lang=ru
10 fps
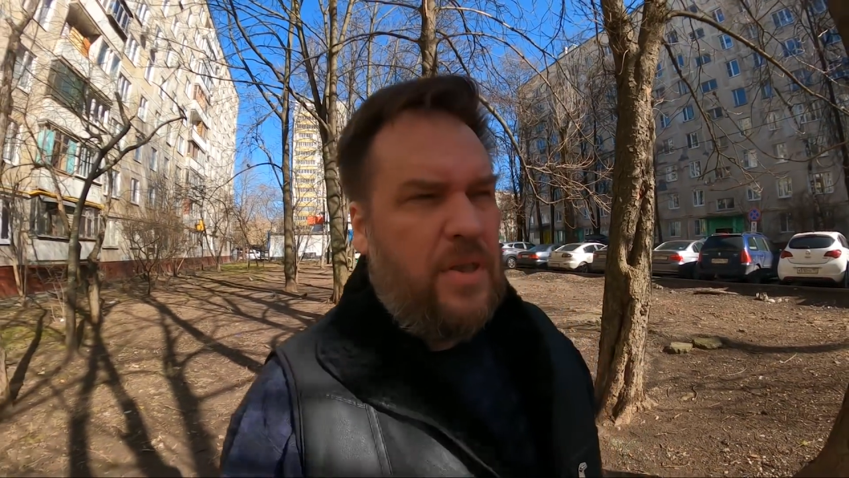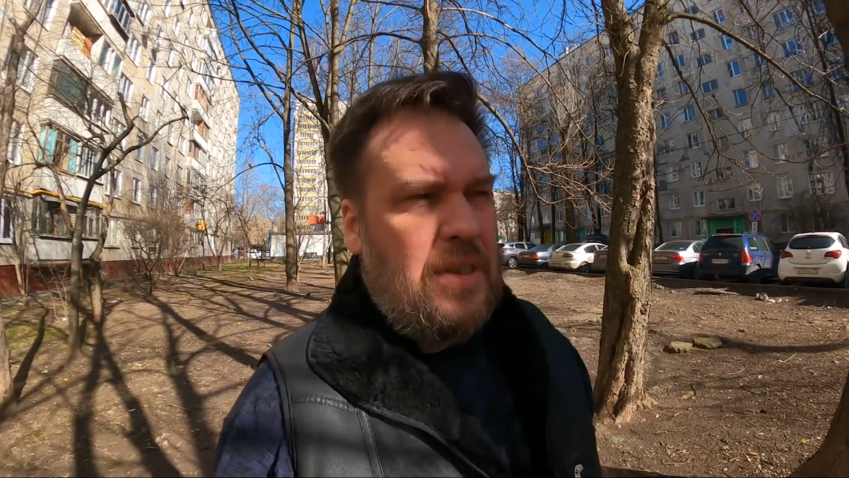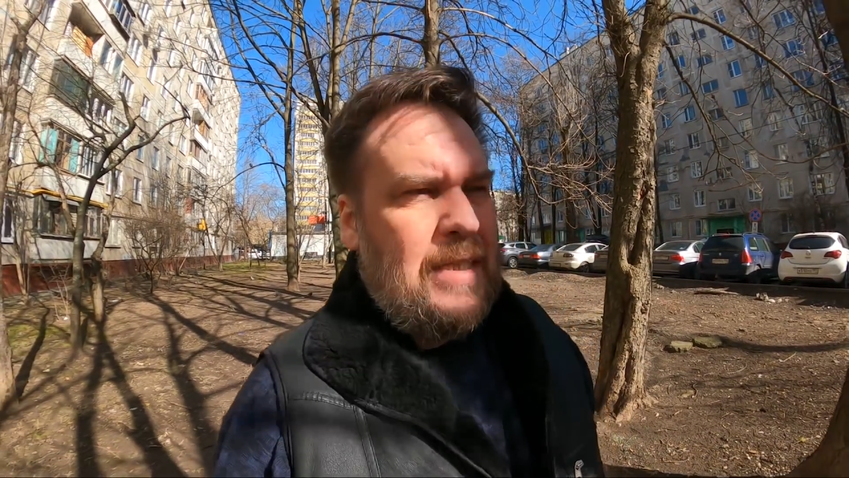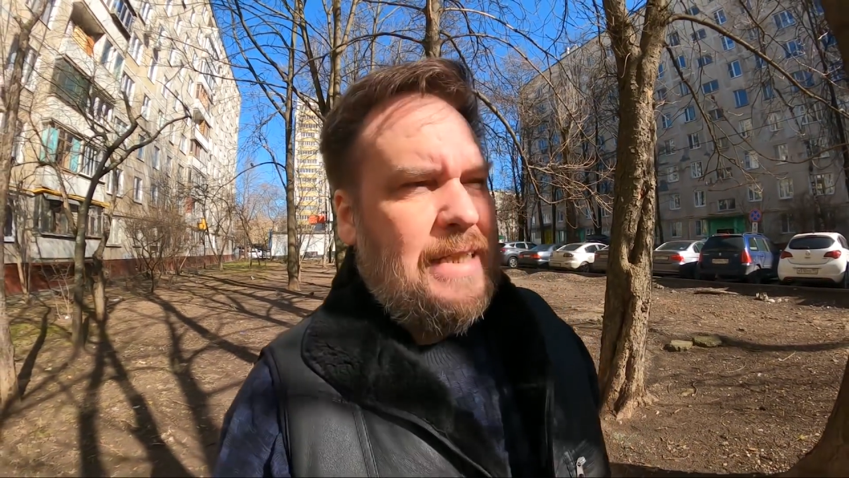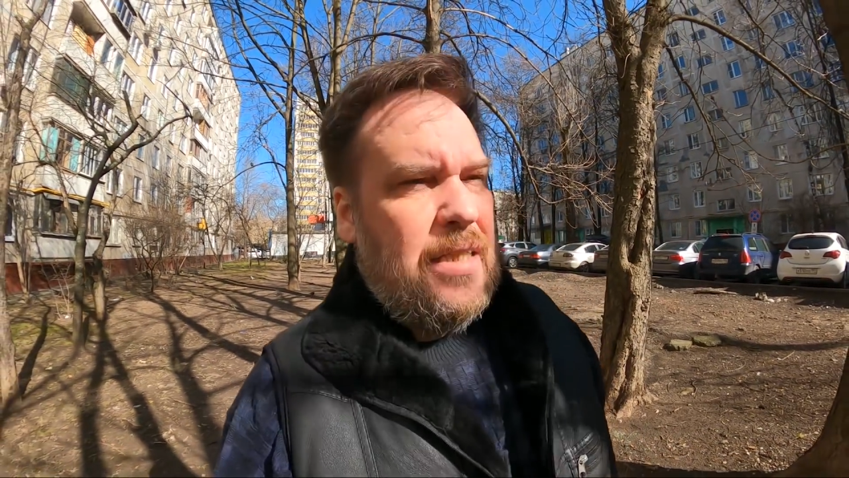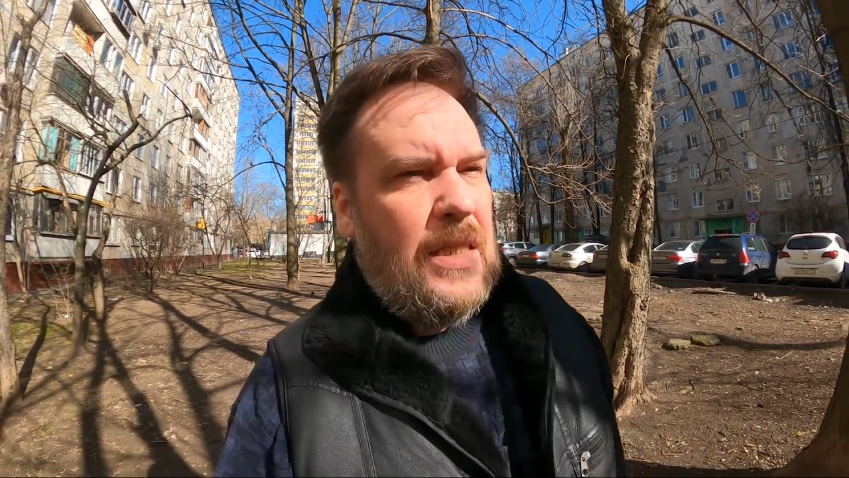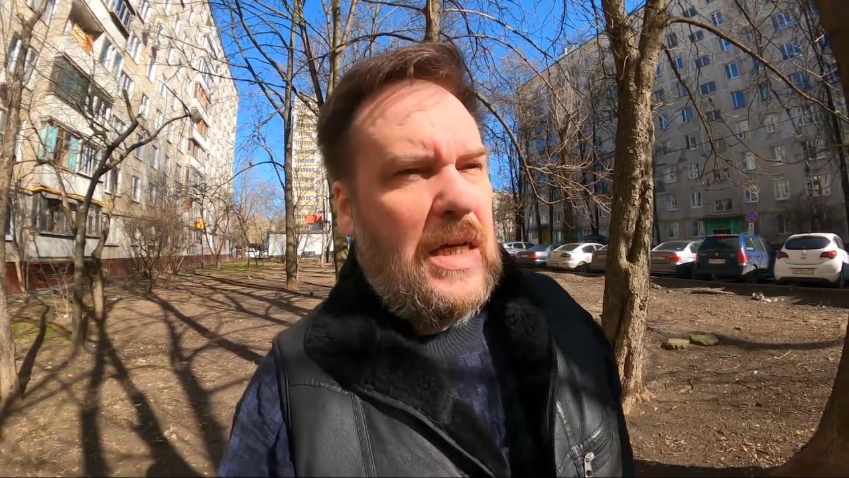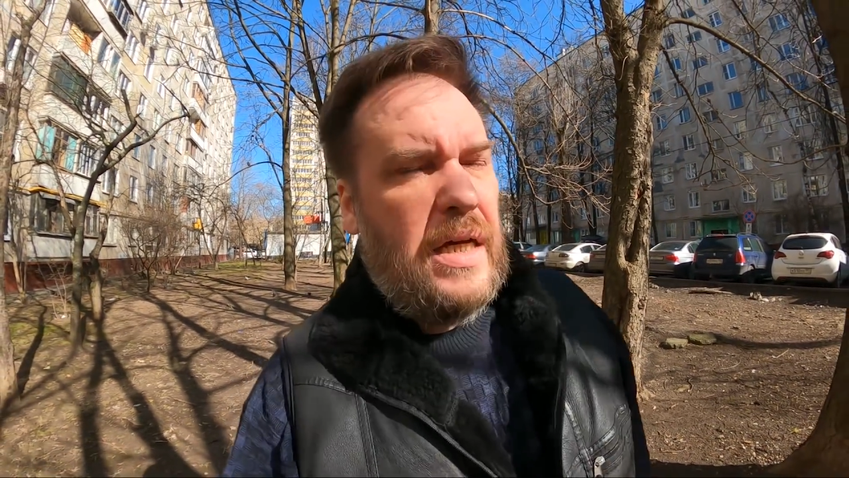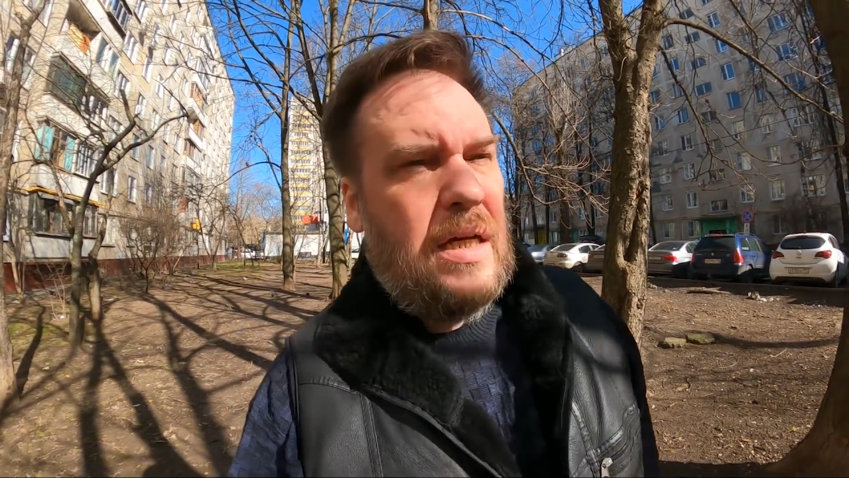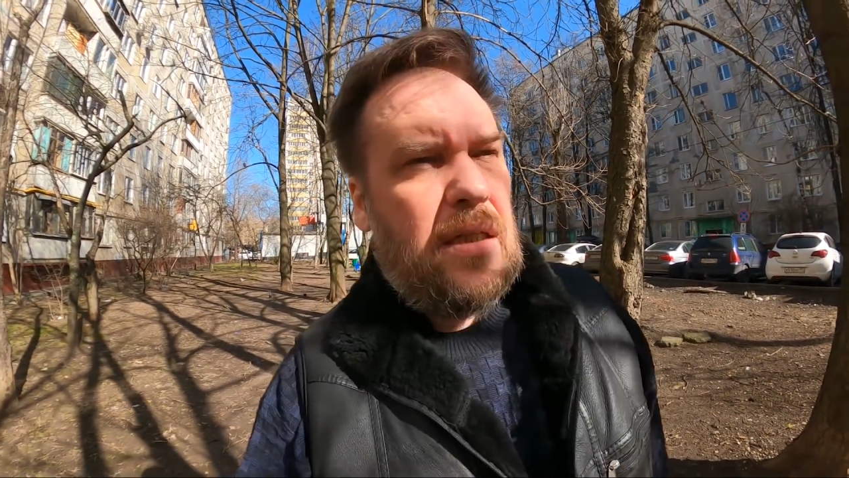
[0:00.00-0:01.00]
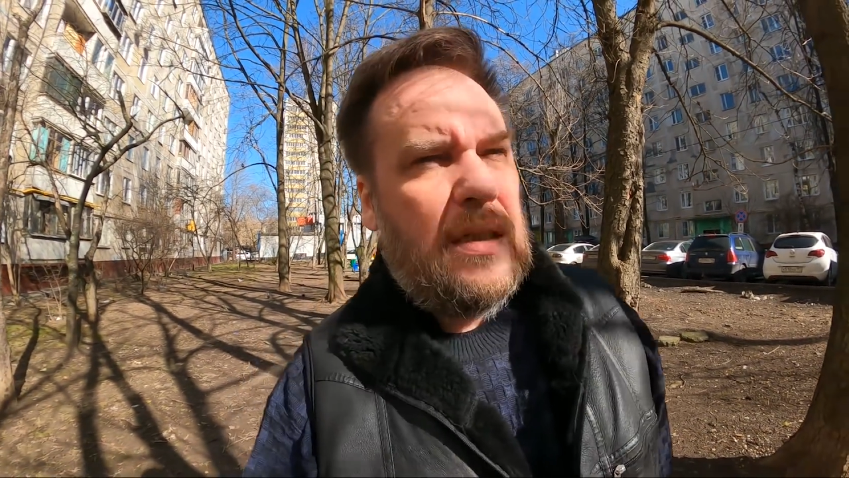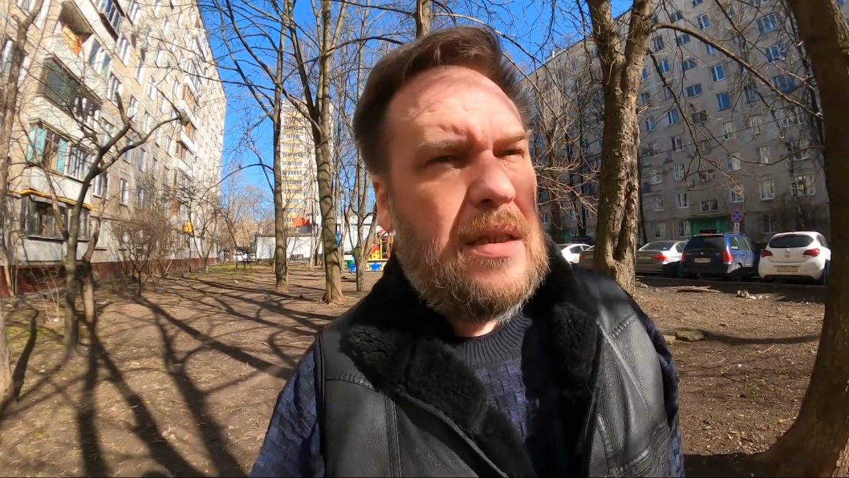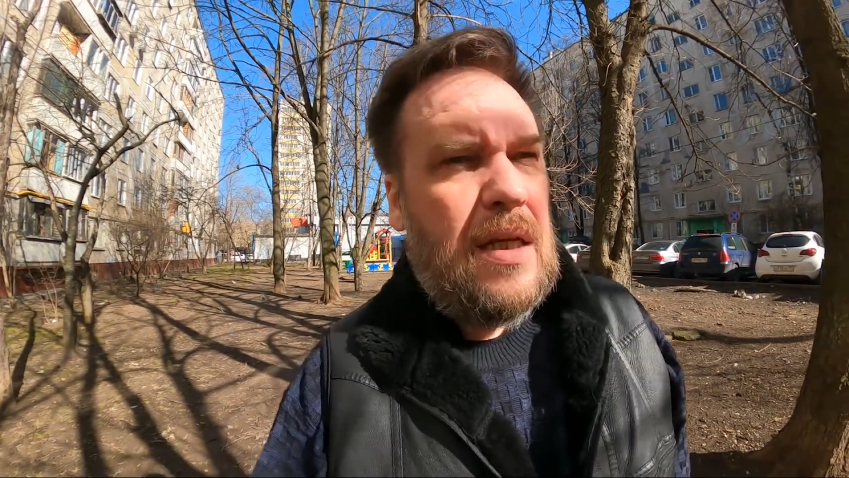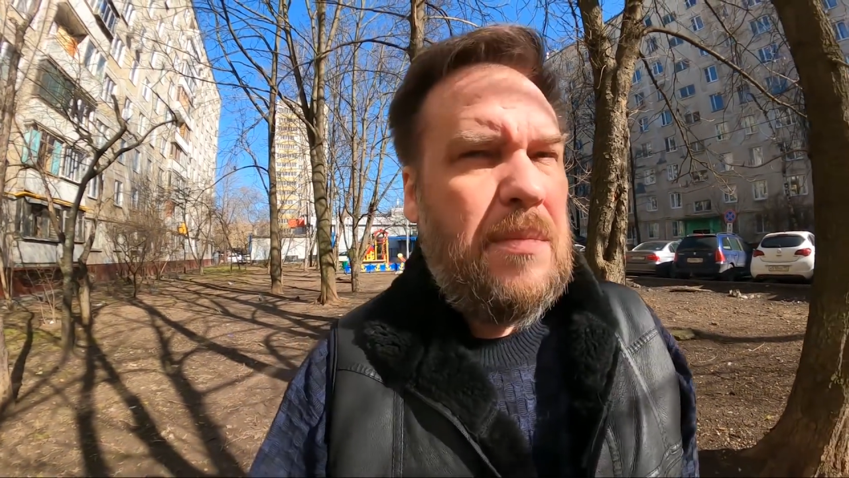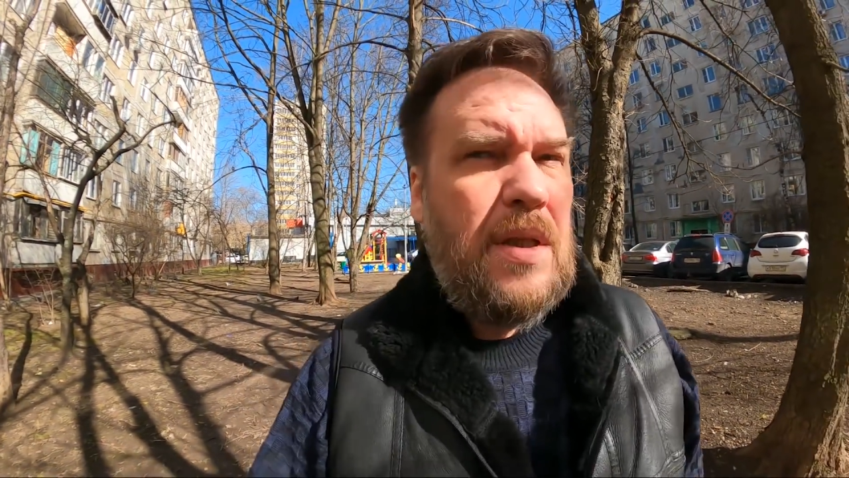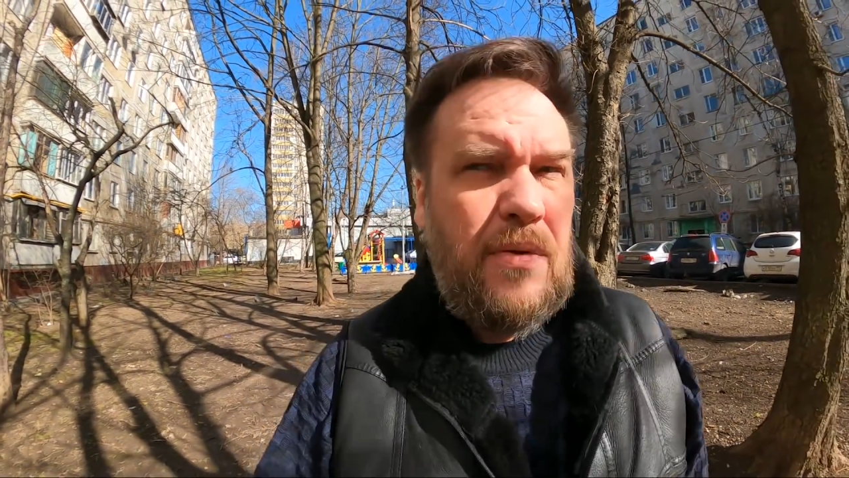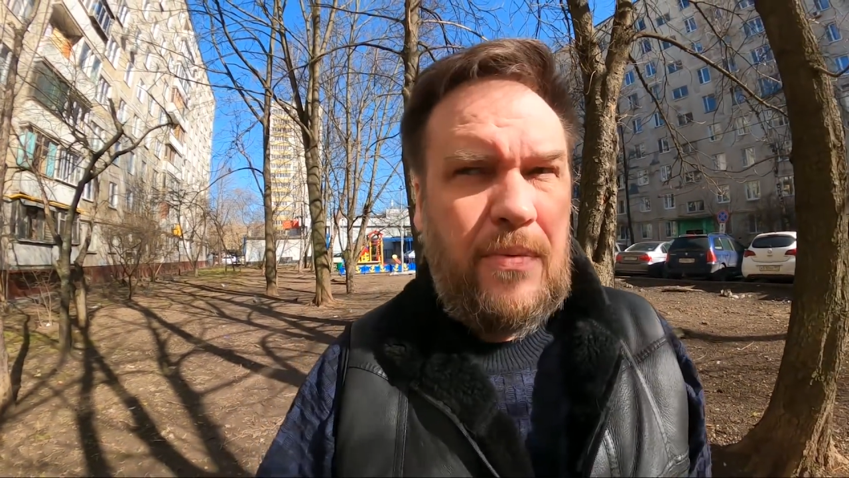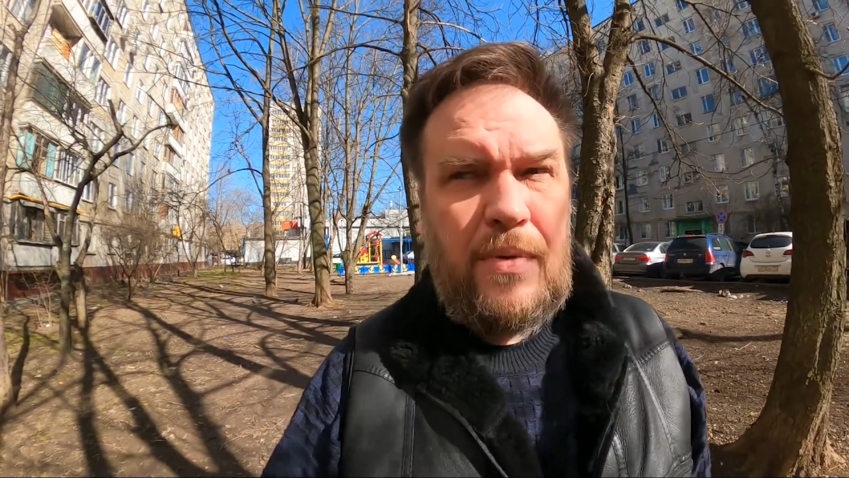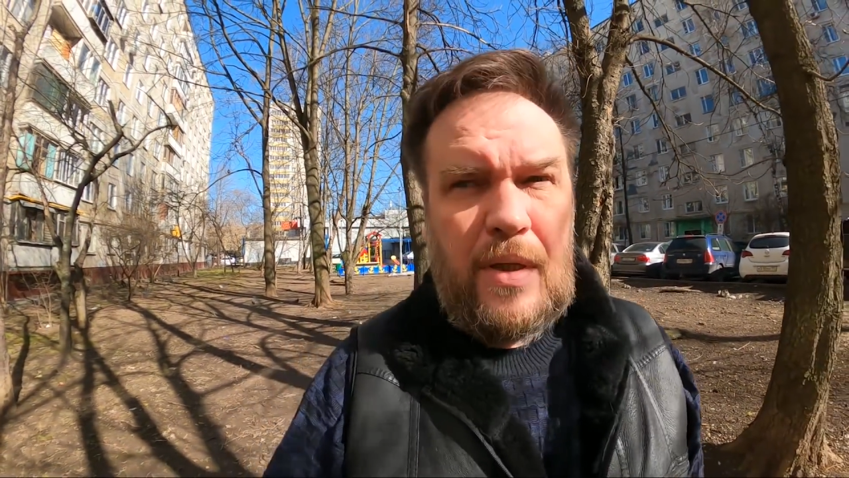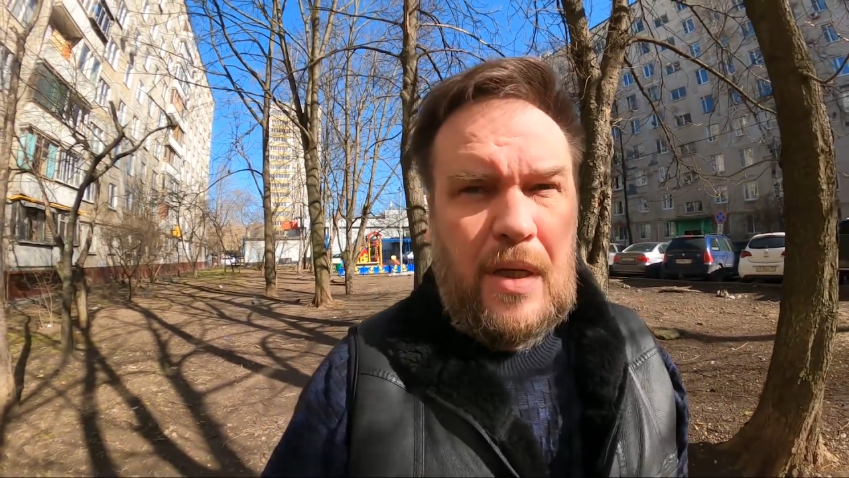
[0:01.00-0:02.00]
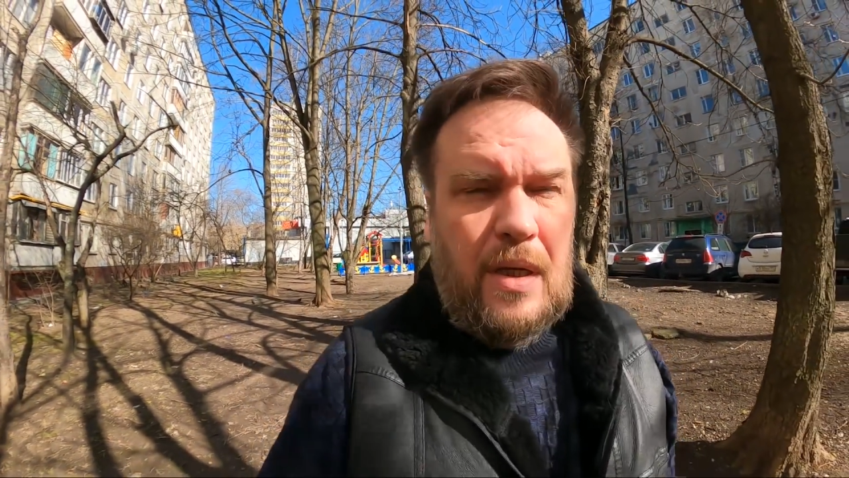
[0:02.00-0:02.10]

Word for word: частота дольменов –